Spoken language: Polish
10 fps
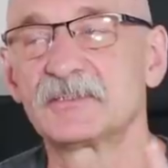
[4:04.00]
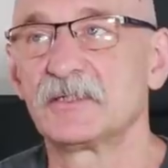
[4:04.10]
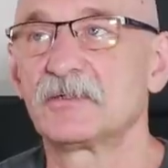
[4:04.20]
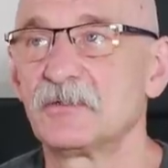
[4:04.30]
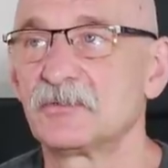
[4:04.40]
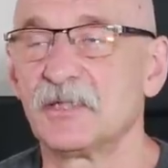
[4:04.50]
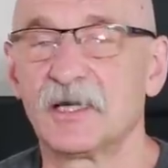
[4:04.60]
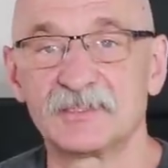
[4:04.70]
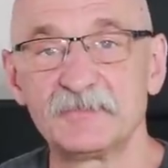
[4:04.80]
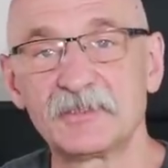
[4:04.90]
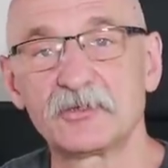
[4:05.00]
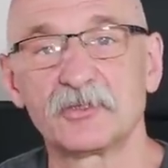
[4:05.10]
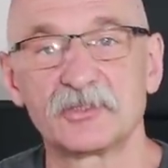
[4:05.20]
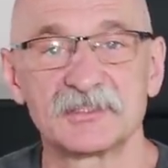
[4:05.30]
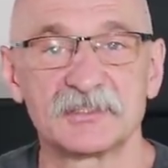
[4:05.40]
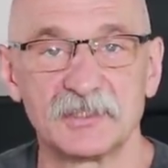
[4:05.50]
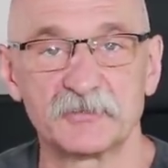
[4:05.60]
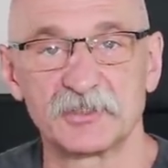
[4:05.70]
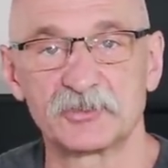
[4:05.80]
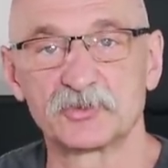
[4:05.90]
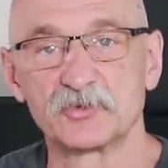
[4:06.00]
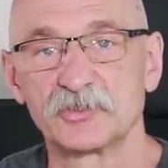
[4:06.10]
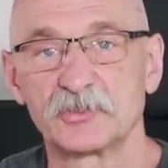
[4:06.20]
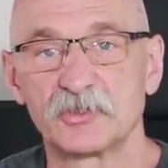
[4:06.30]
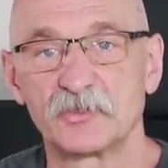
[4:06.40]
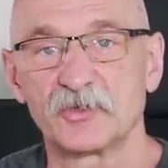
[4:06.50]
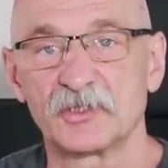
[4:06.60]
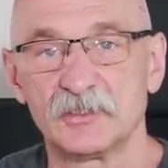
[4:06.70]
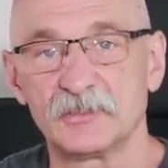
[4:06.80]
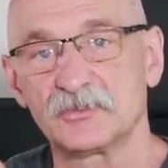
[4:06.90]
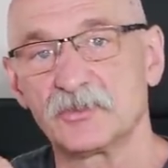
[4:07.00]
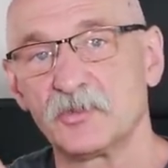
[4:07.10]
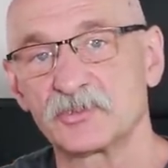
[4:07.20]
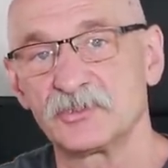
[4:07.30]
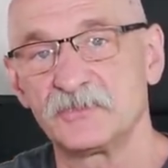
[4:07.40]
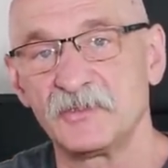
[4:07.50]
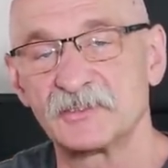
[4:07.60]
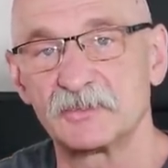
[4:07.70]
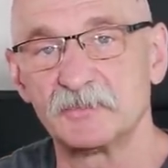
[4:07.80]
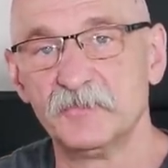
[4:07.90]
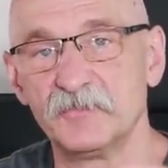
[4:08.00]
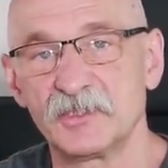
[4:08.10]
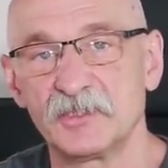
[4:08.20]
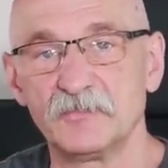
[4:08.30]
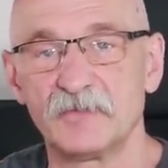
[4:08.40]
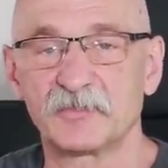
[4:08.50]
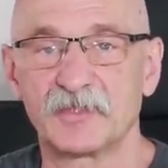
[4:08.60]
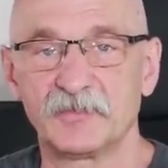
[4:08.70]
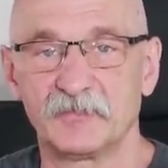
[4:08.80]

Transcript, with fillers: nasycenia koloru nie, ale zmiany kolorystyki, na przykład żółty kolor mogę dołożyć więcej lub mniej i mam tam,